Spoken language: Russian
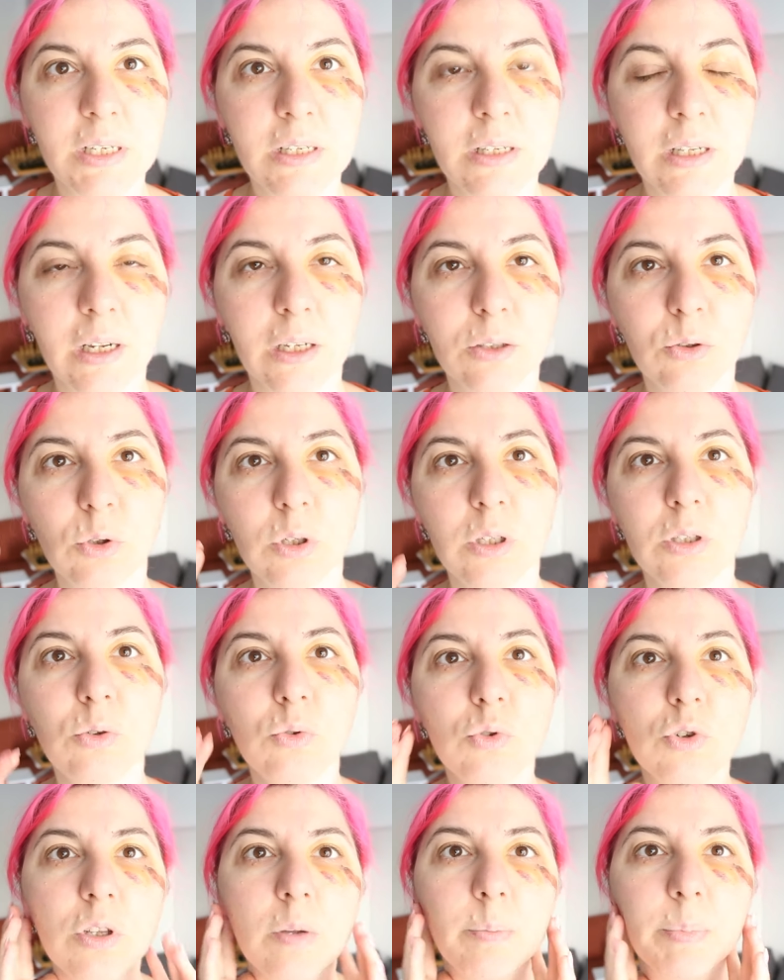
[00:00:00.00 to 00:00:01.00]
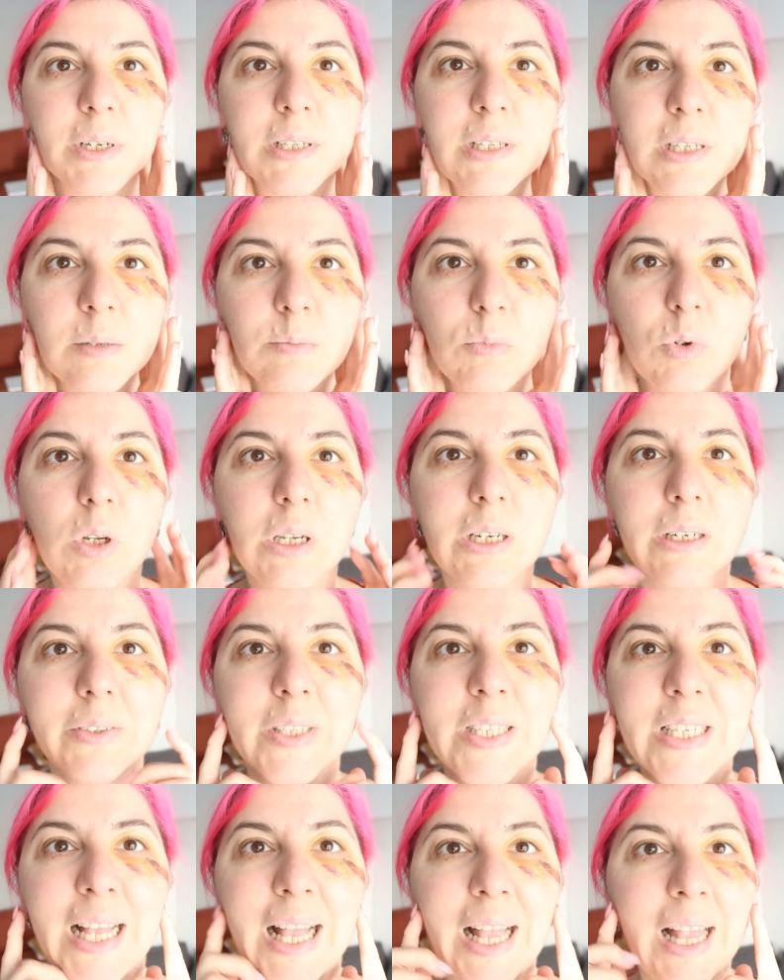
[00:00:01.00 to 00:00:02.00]
место, которое нужно
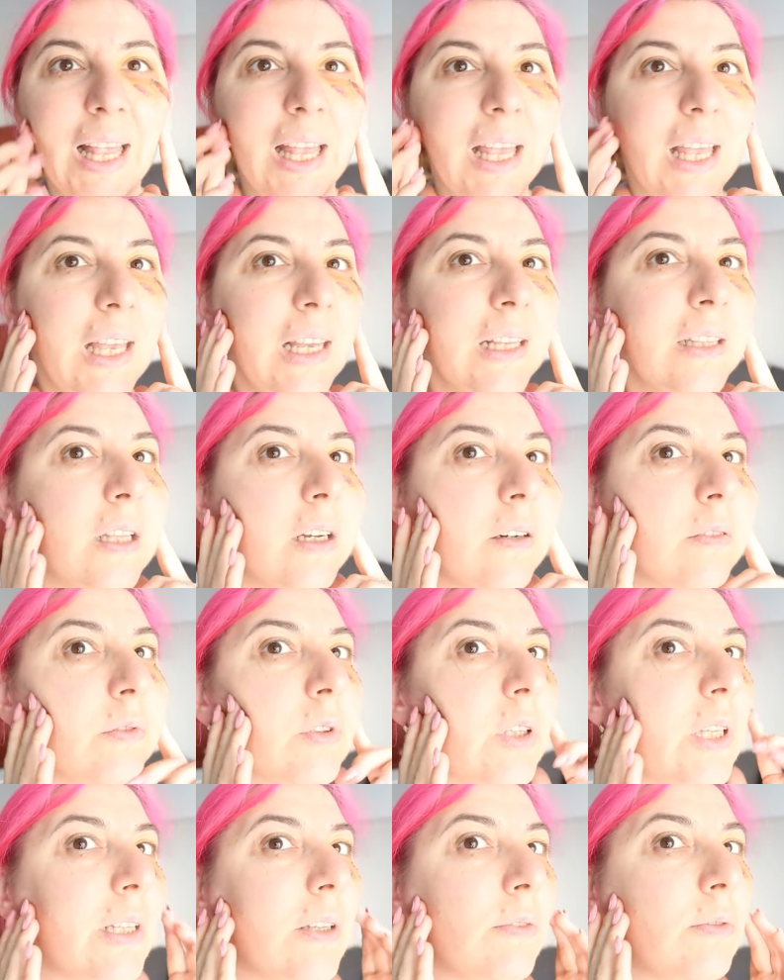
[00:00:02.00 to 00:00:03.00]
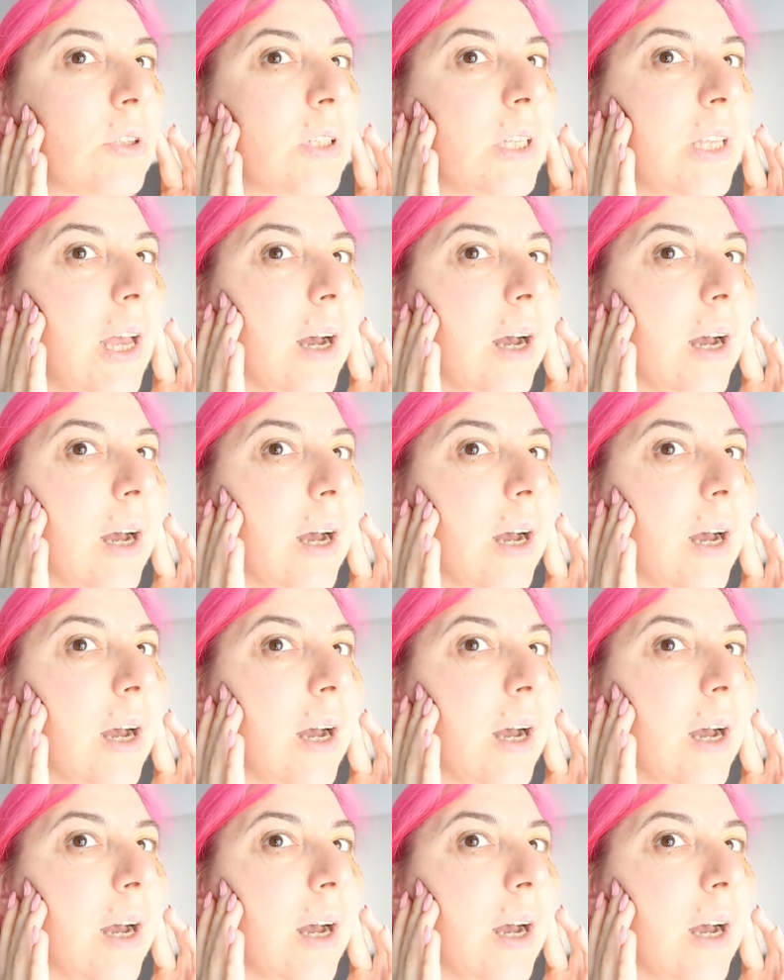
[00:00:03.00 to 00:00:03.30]
простимулировать, это вот эта вот